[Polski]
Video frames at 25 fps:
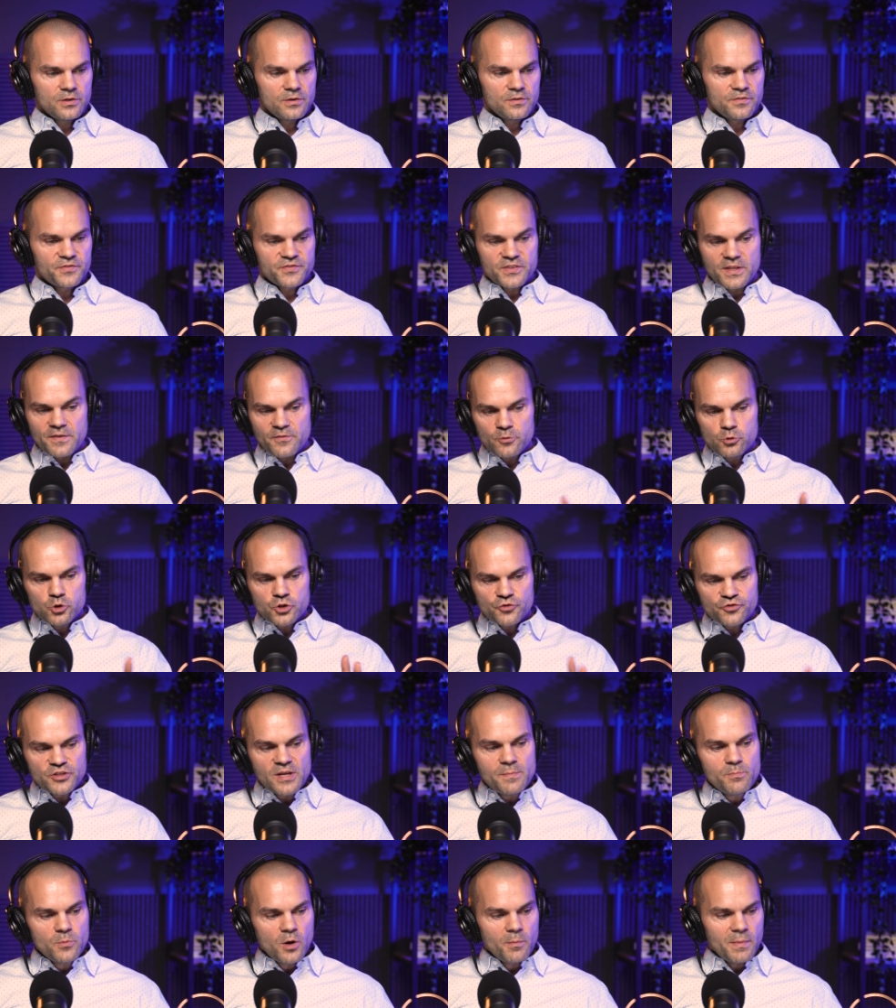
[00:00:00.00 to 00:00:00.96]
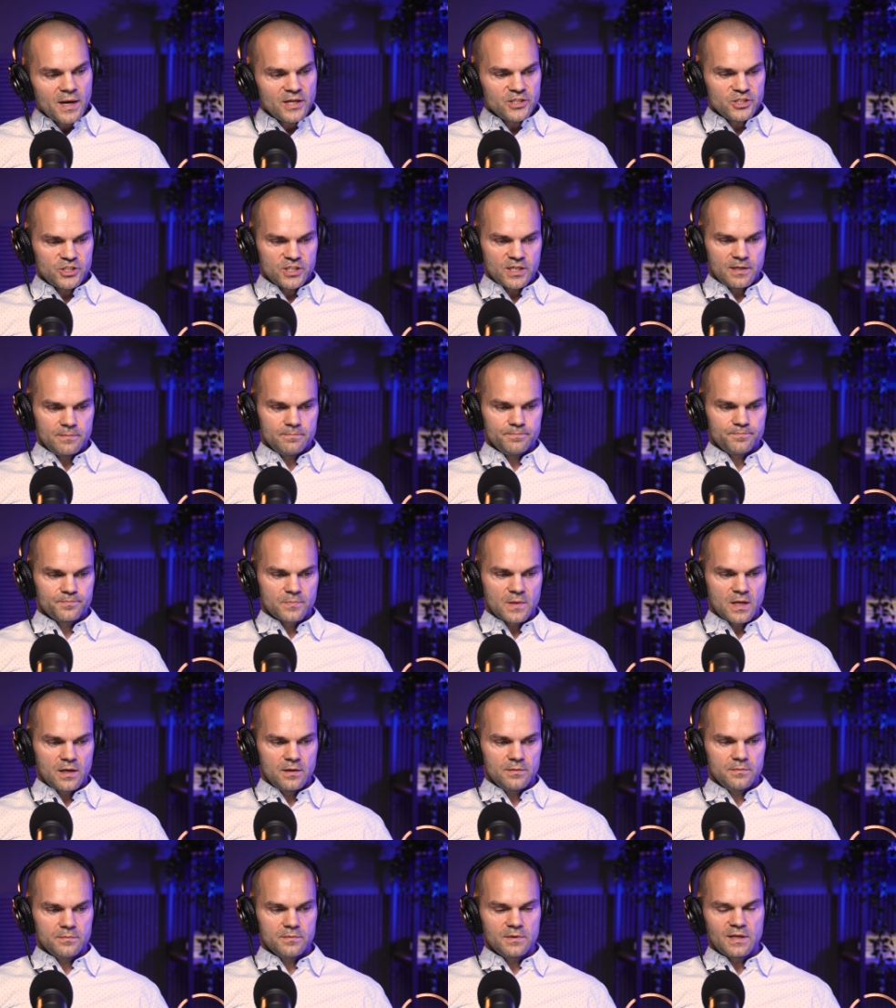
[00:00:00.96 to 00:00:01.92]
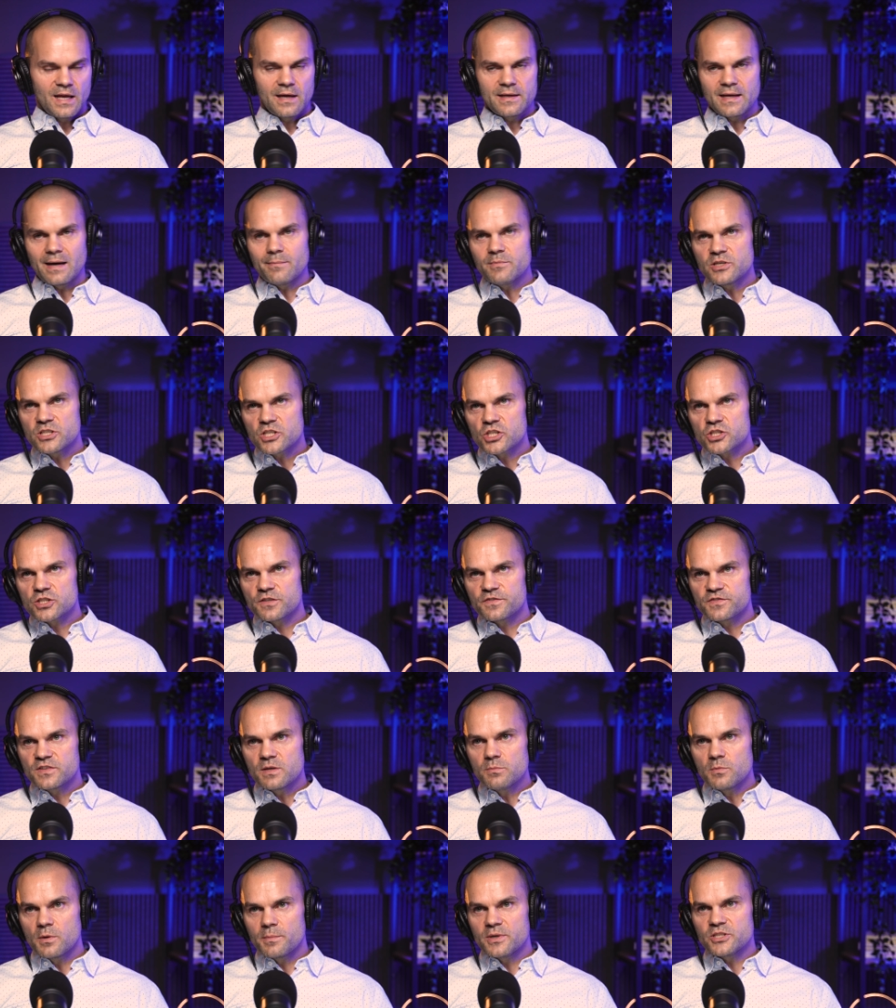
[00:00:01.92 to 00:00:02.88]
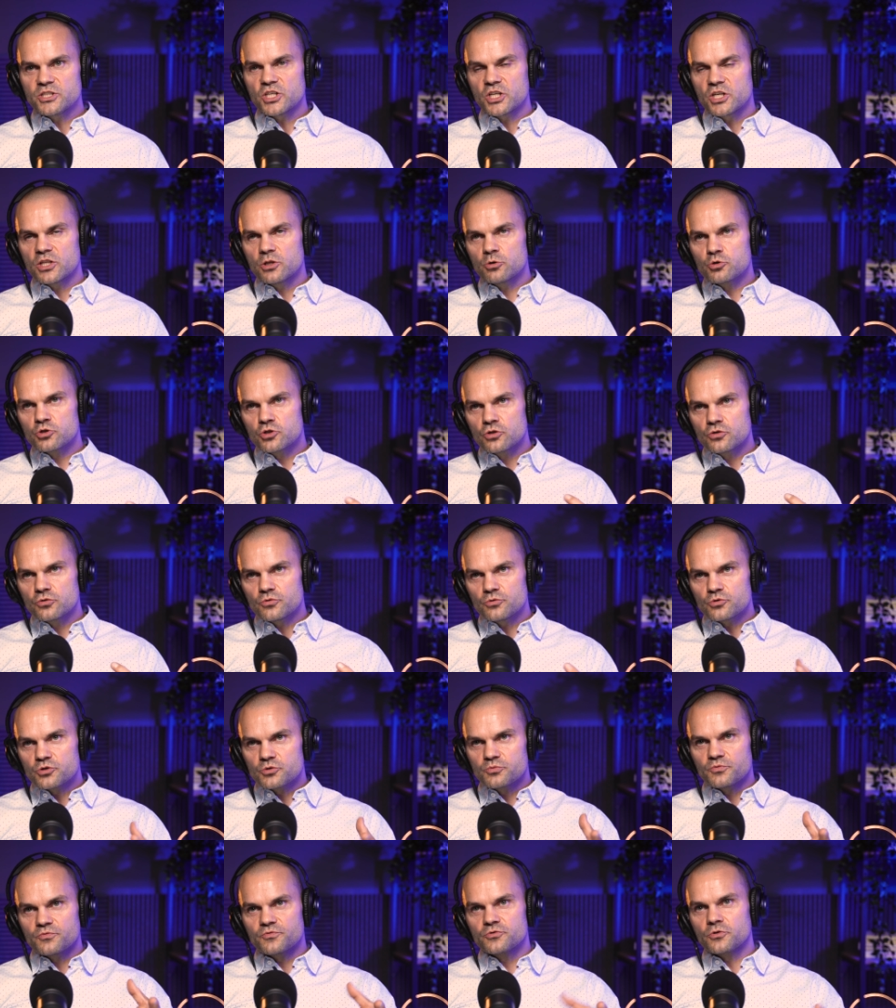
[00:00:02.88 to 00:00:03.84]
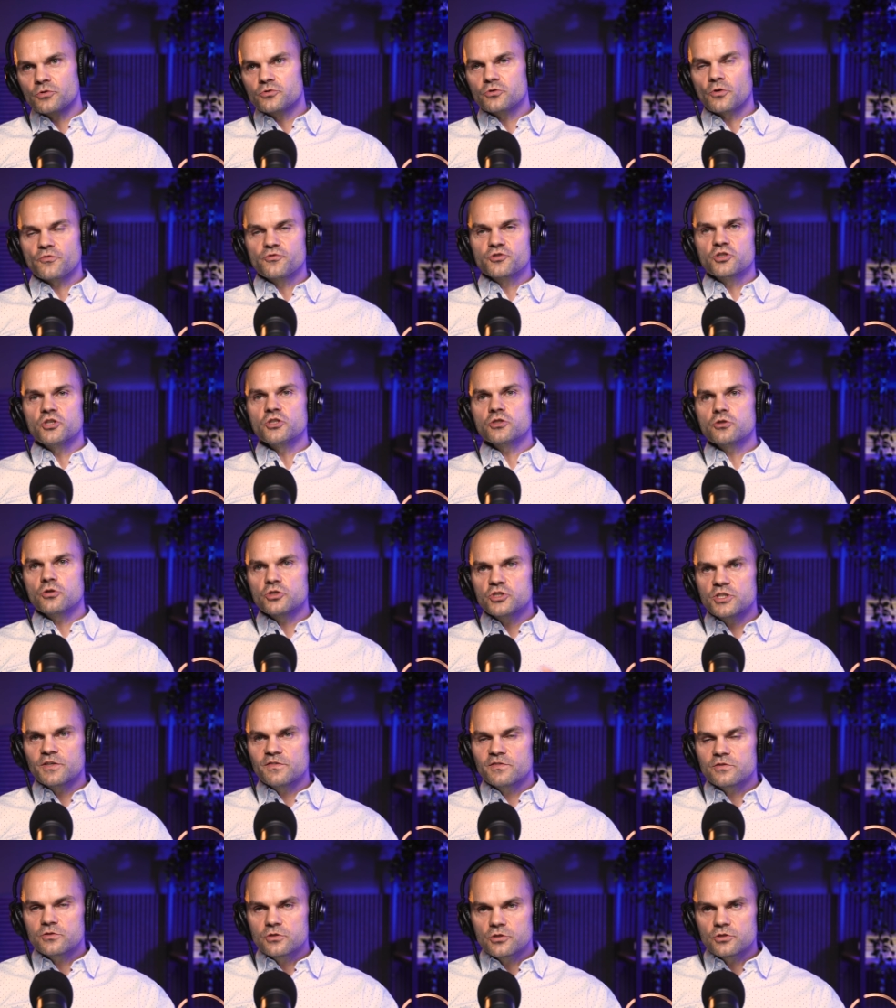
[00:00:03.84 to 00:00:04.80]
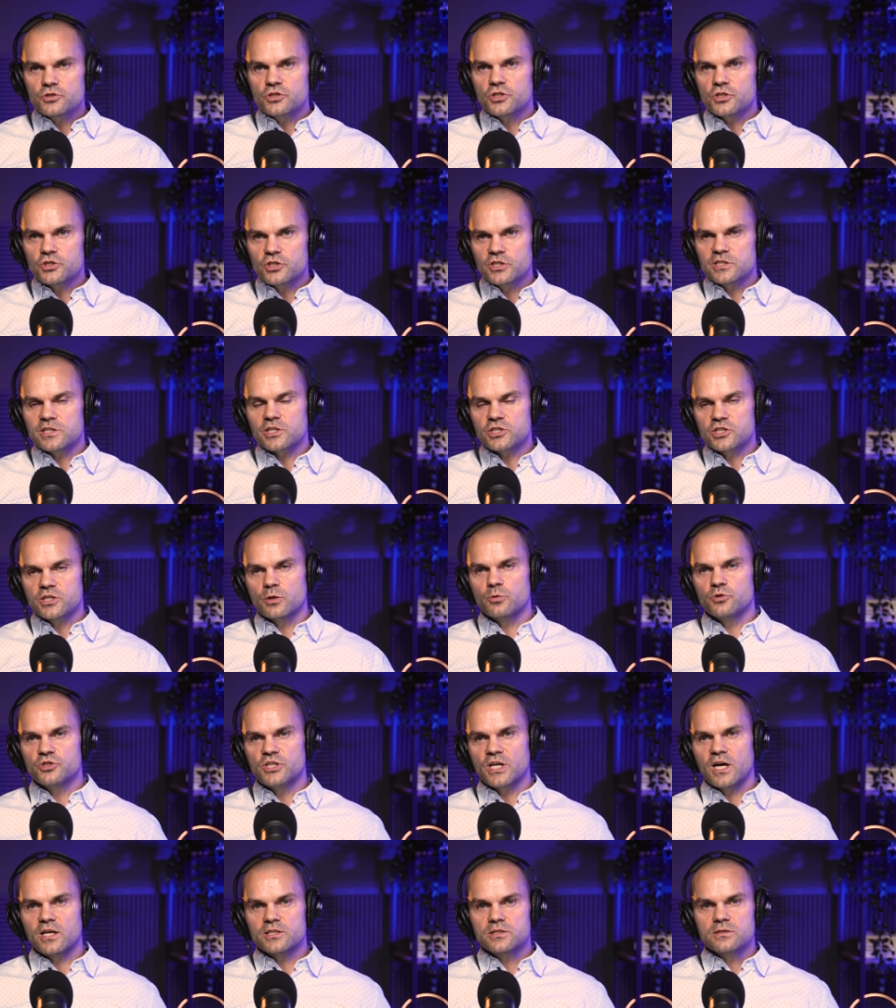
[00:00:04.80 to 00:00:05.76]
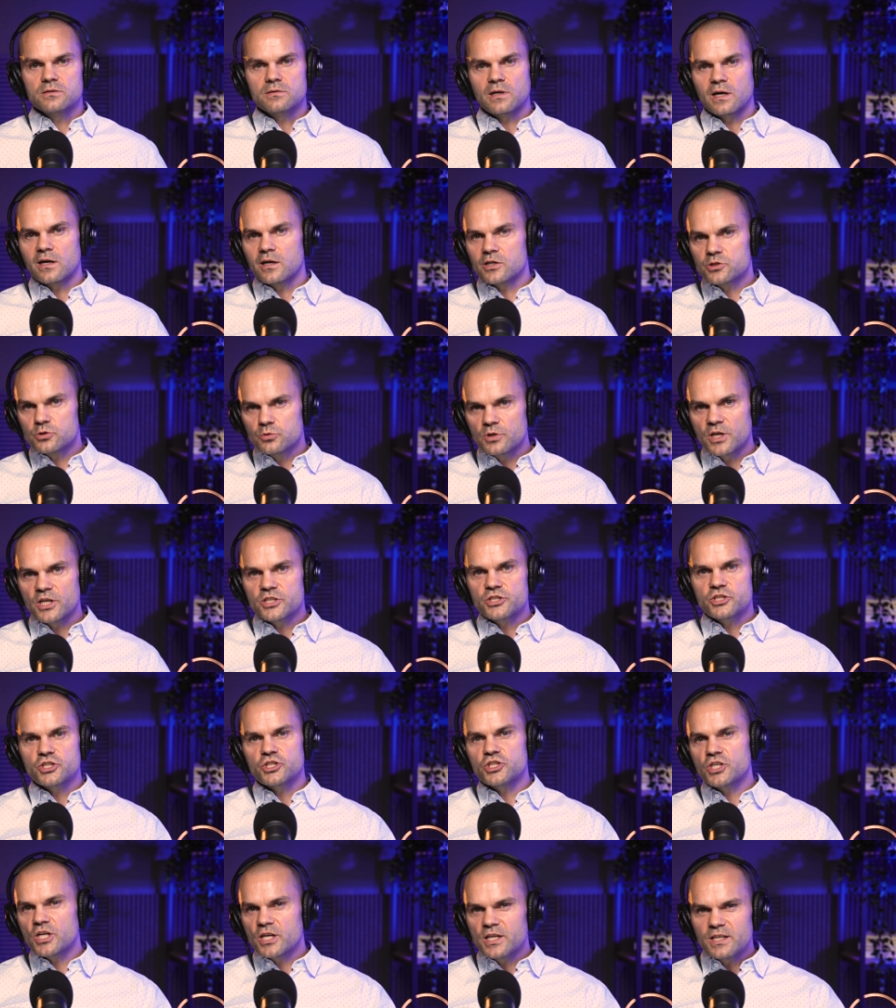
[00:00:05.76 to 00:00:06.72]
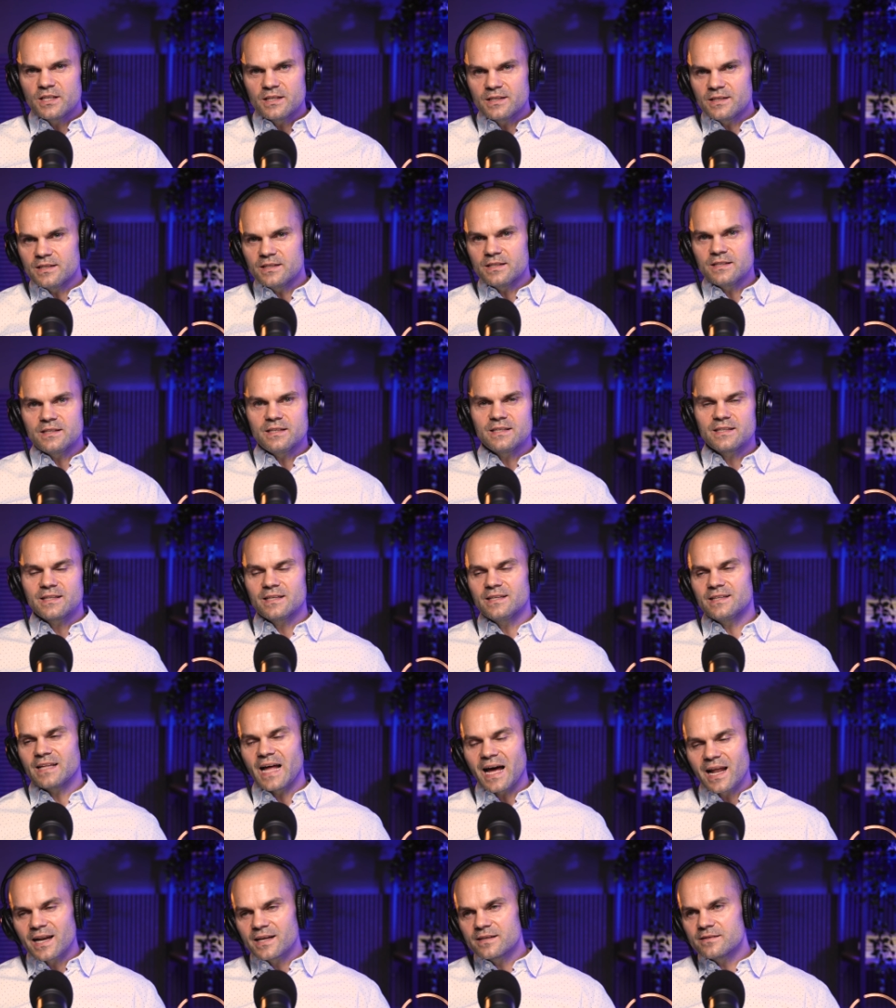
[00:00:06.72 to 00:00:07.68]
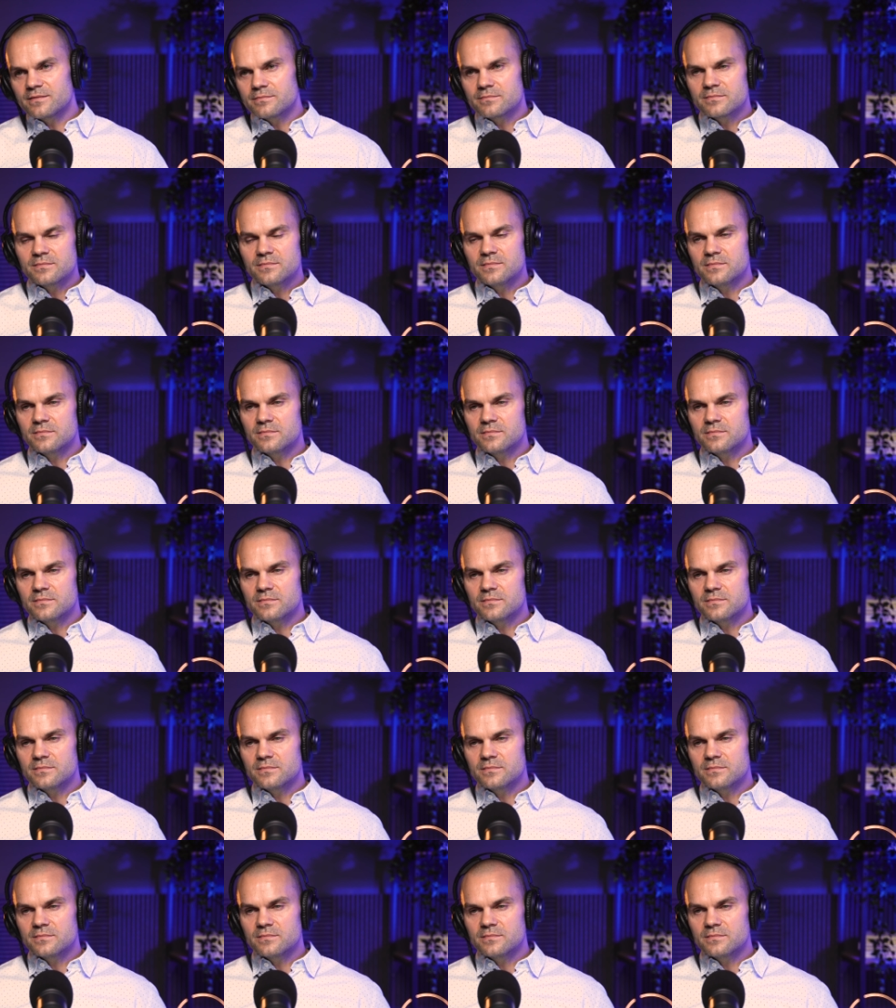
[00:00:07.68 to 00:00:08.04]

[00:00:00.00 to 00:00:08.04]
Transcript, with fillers: w ty, już w tym momencie. Ja, ja, myślę, że w tym momencie, kiedy już, już to, wszystko się, się, się, zaczęło dziać, angażuje ci się i, i, i, dalej